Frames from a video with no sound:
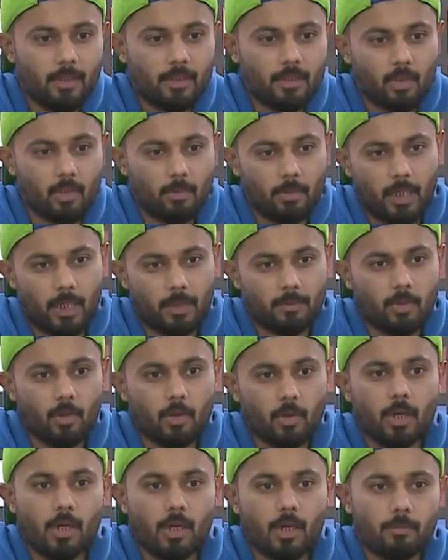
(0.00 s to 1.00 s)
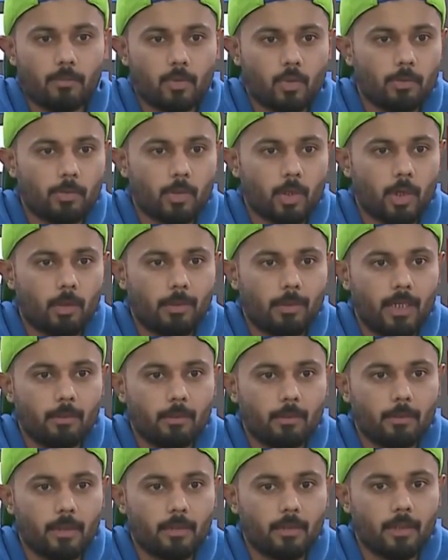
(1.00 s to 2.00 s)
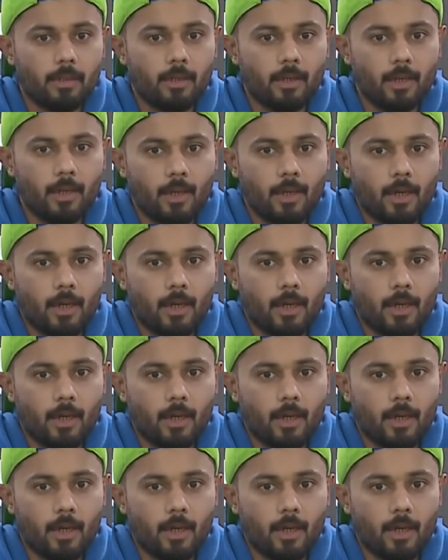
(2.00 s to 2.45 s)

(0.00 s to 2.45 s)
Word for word: बनते तो फिर आपको स्वीप शॉट मारनी पड़ती है